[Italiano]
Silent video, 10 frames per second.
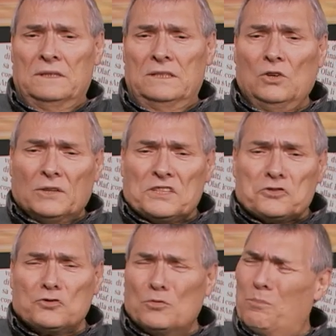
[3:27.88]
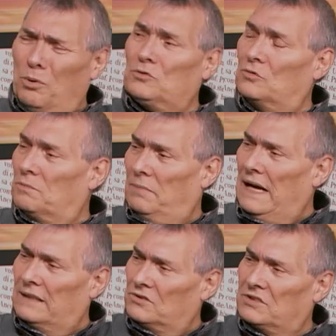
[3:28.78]
Io adesso sono un po'
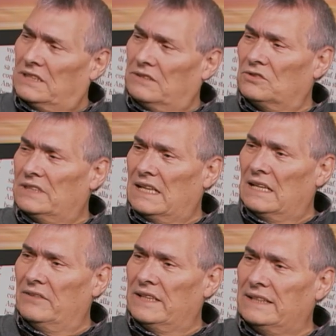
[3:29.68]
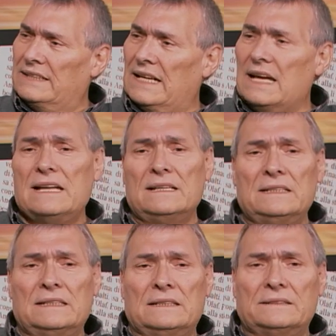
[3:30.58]
turbato, se devo dire la verità,
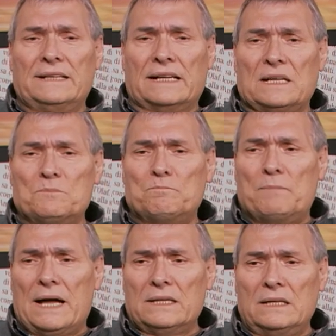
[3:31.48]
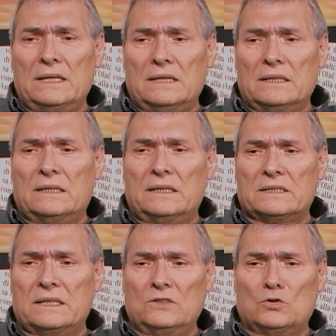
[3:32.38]
da campagne che
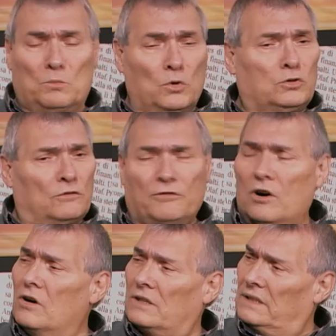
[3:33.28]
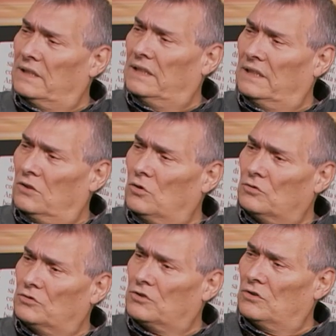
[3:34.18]
sento molto forti
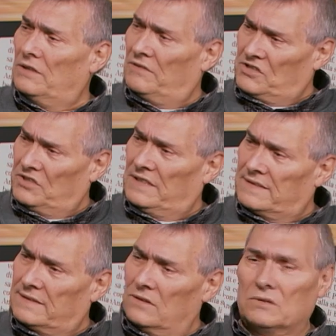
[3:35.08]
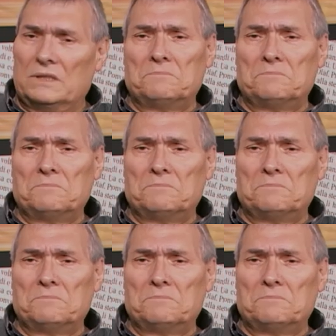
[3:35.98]
contro le vaccinazioni.